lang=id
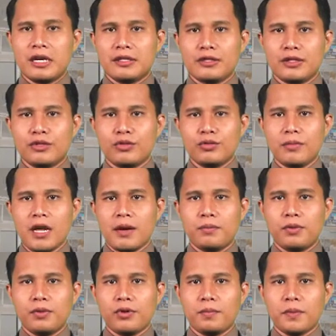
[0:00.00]
Sejumlah
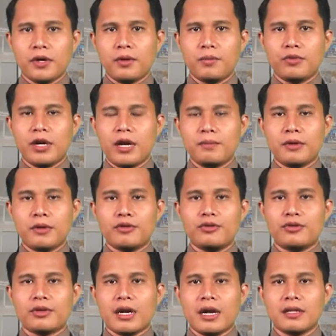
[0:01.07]
buruh perkebunan
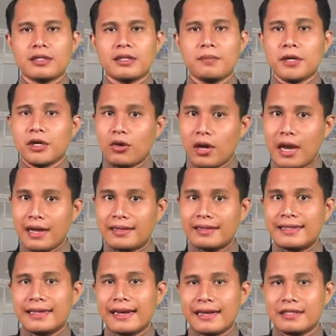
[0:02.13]
berunjuk rasa menolak
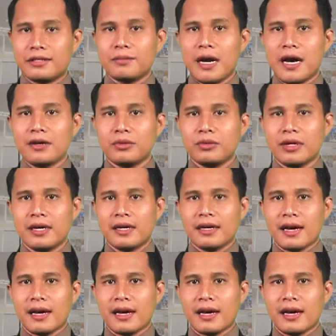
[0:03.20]
direksi baru